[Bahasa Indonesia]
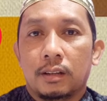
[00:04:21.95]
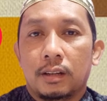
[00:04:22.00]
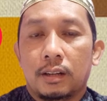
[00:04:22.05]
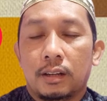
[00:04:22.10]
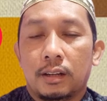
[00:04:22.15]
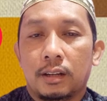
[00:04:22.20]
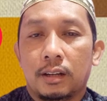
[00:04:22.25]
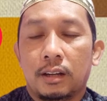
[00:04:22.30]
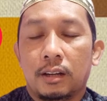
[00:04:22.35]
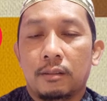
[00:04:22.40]

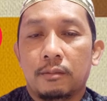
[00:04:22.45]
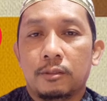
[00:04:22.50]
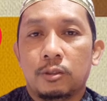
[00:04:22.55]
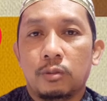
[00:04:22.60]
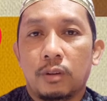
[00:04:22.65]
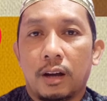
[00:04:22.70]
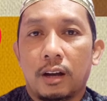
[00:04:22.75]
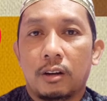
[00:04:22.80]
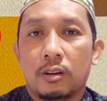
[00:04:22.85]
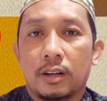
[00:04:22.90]
Eh,
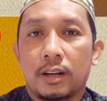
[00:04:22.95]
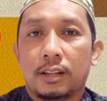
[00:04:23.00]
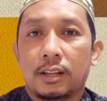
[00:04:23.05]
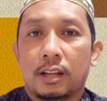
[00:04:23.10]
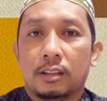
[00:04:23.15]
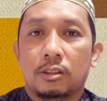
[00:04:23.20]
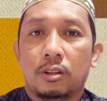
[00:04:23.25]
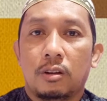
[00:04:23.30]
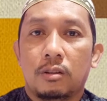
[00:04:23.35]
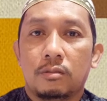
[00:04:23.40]
dua harokat
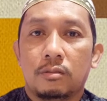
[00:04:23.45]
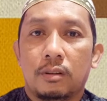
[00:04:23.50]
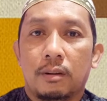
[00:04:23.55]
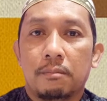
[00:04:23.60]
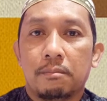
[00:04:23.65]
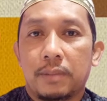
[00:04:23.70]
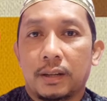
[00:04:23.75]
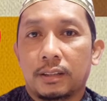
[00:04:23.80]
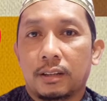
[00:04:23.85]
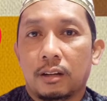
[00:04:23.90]
atau
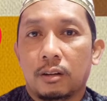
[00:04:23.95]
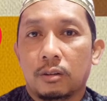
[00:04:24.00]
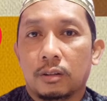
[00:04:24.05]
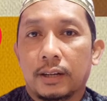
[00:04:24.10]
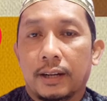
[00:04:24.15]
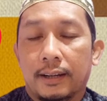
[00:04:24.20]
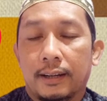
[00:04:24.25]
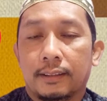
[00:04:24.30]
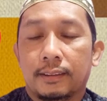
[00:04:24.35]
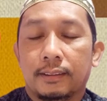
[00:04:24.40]
empat
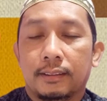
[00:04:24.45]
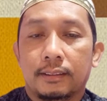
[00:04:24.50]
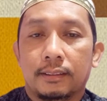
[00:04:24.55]
harokat.